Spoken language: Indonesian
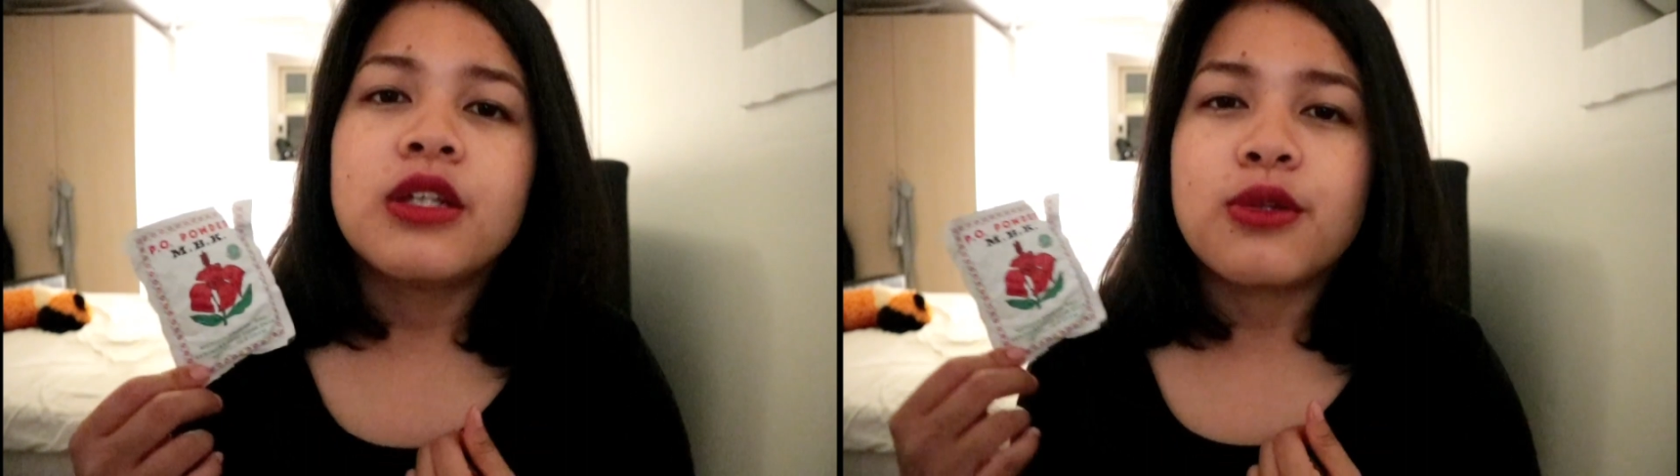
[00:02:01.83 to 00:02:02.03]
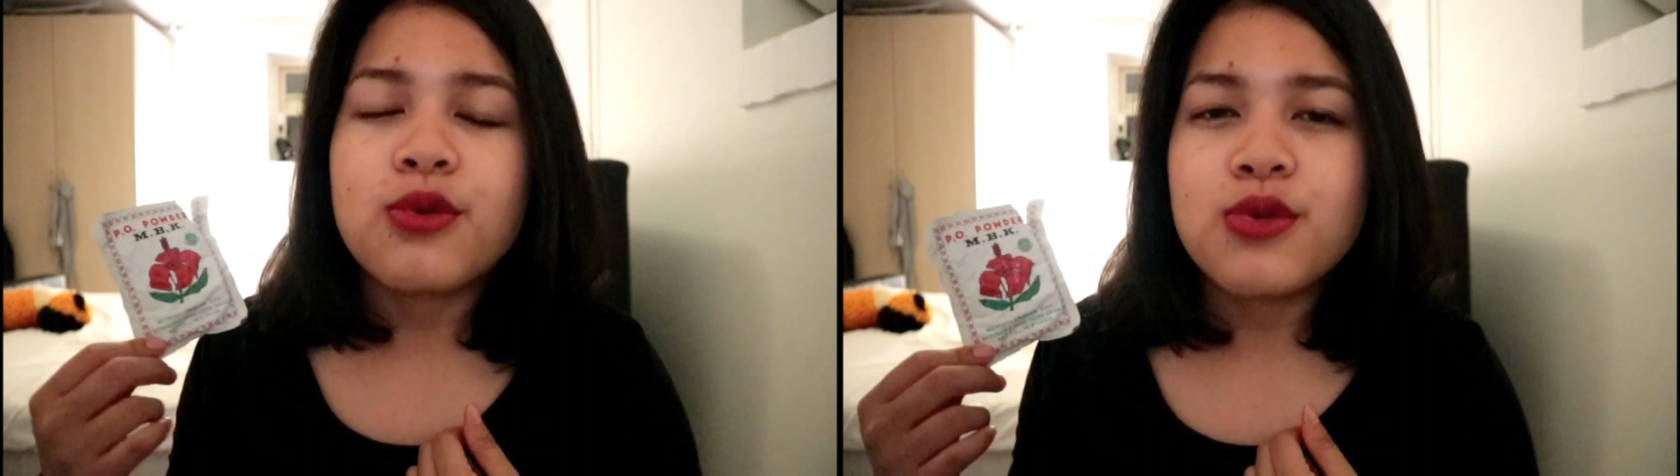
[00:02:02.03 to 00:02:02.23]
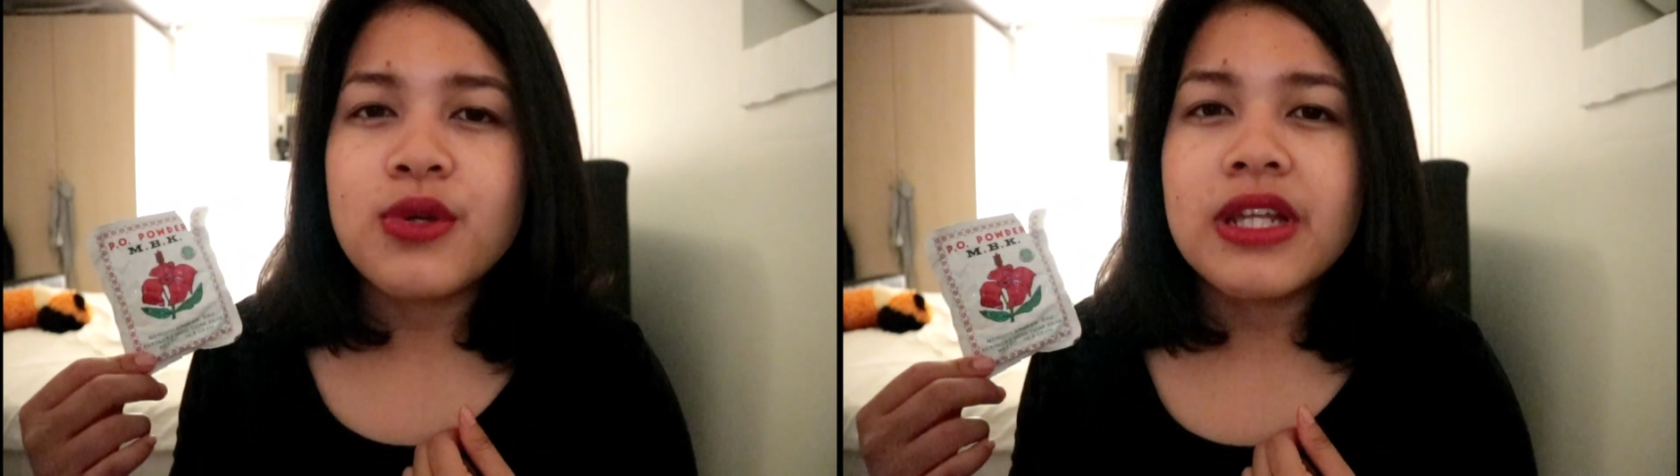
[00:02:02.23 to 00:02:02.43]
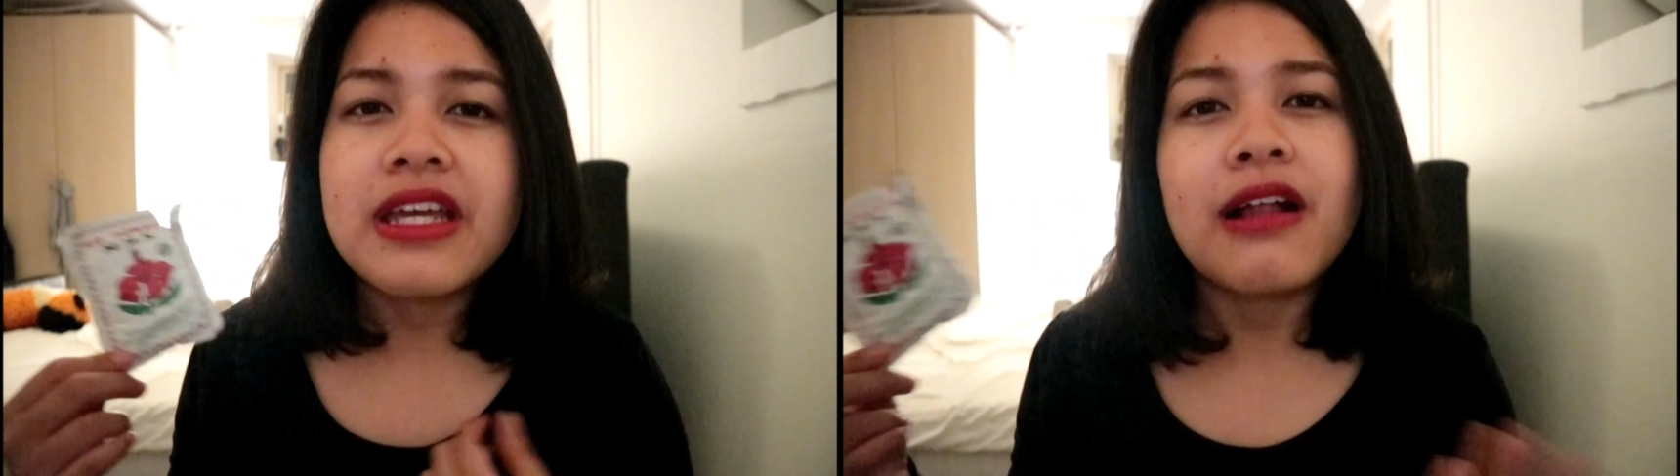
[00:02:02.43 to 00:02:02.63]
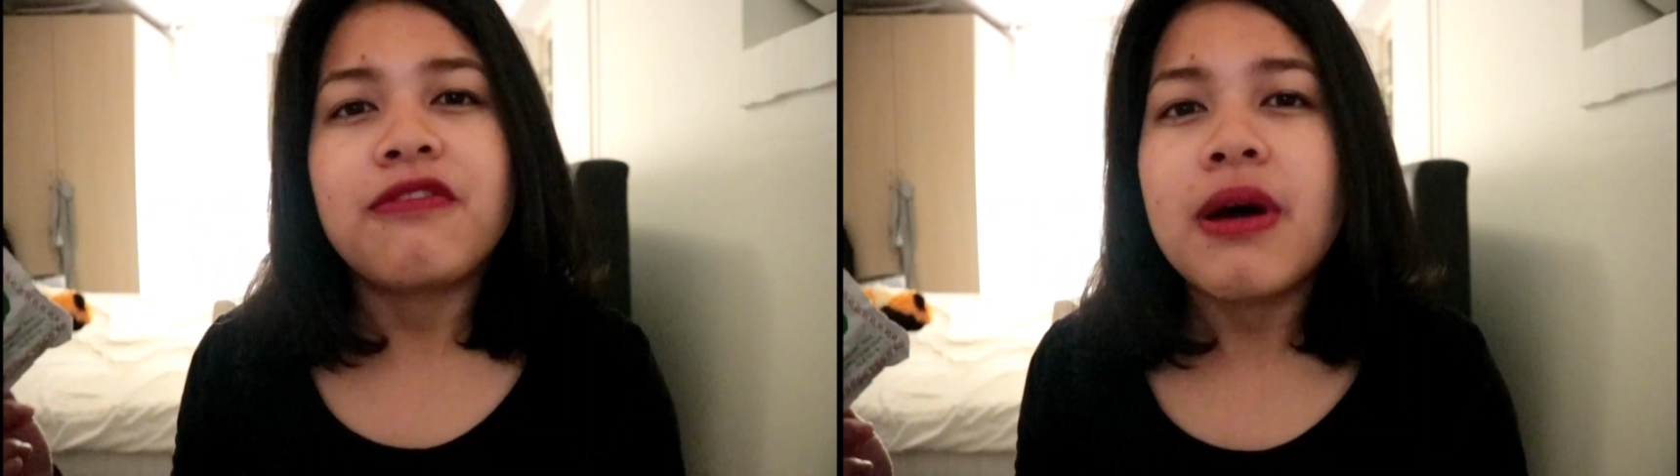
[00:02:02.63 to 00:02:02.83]
terus juga
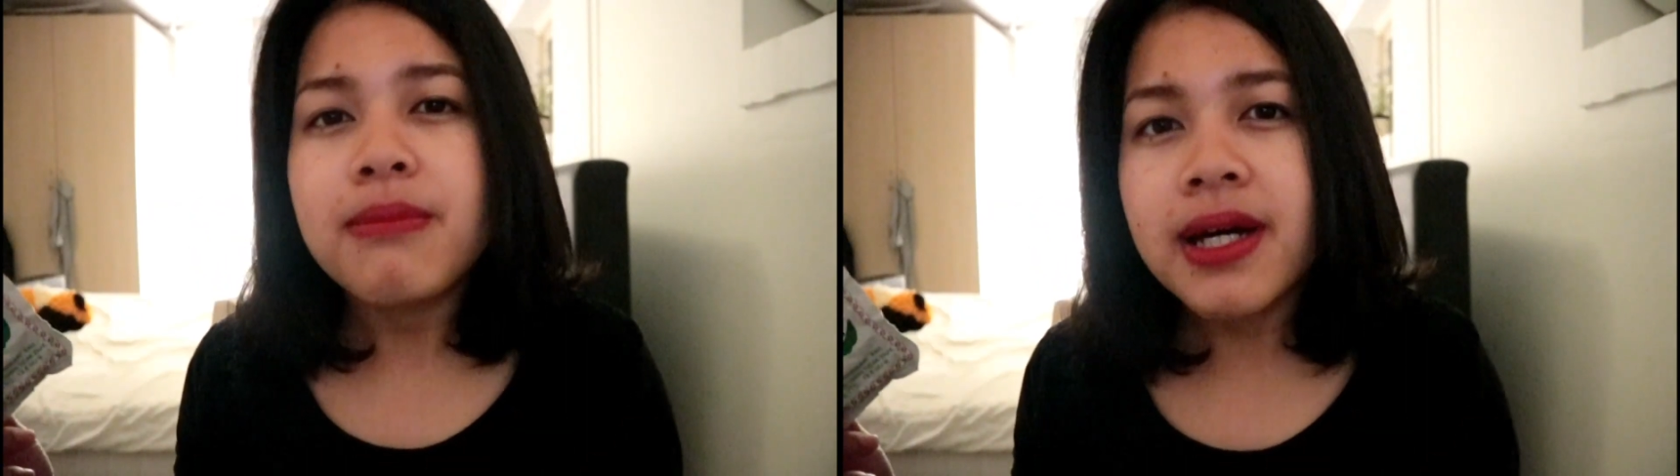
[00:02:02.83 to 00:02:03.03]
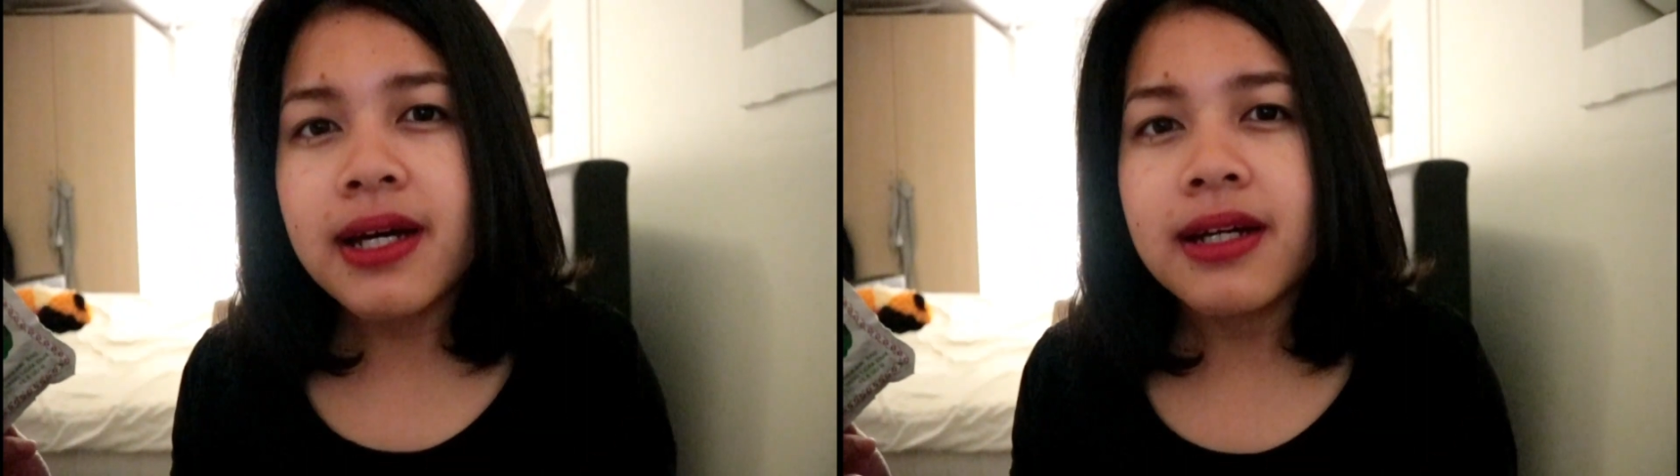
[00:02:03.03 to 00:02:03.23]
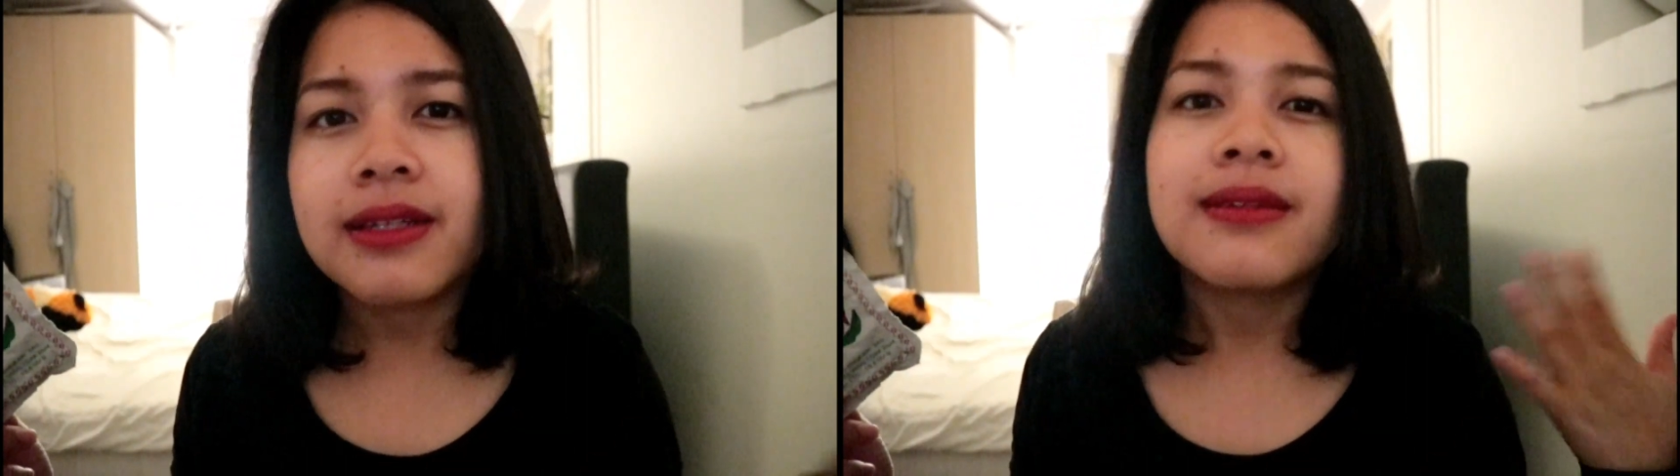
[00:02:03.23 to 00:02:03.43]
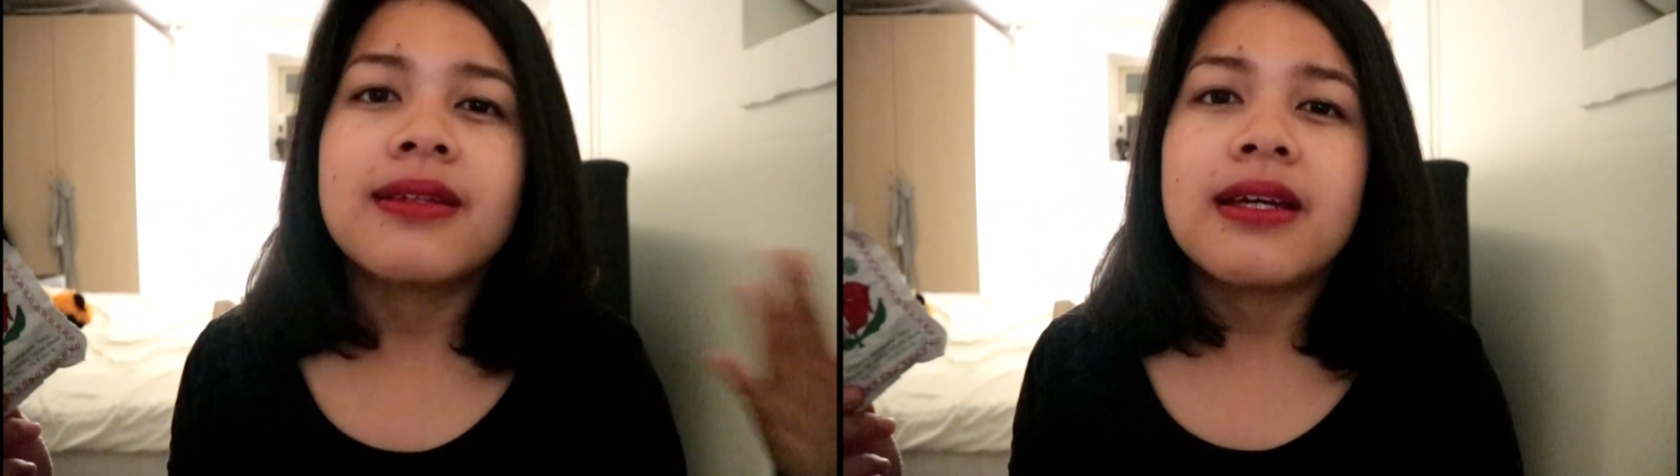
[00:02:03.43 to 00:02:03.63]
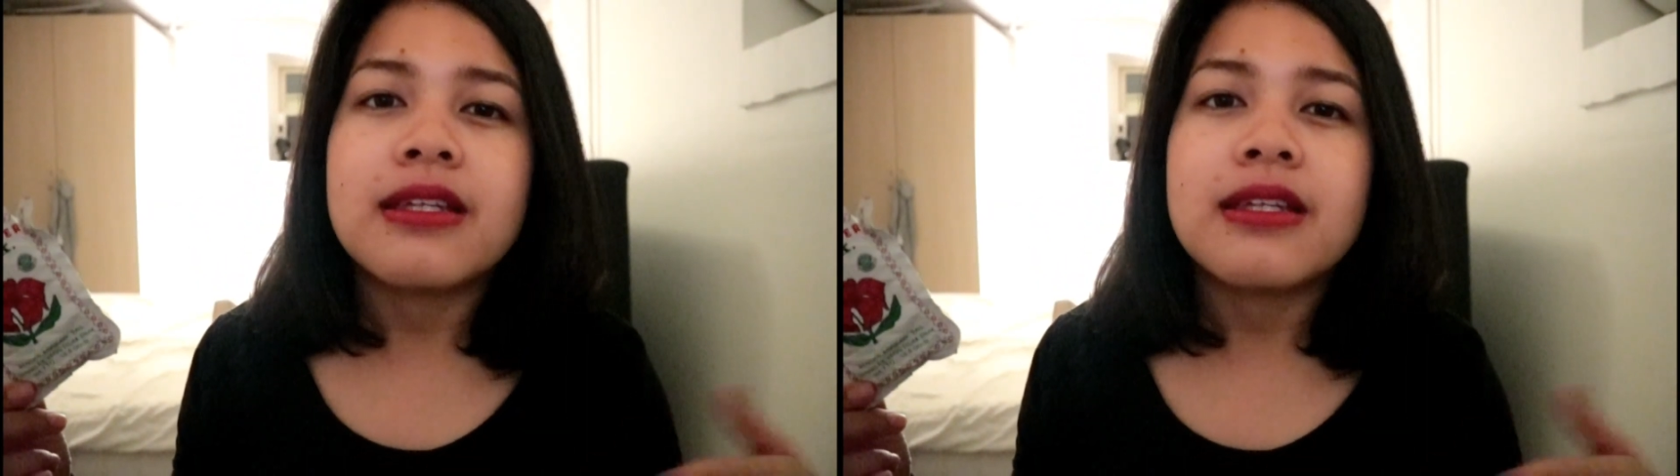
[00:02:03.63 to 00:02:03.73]
di Alfamart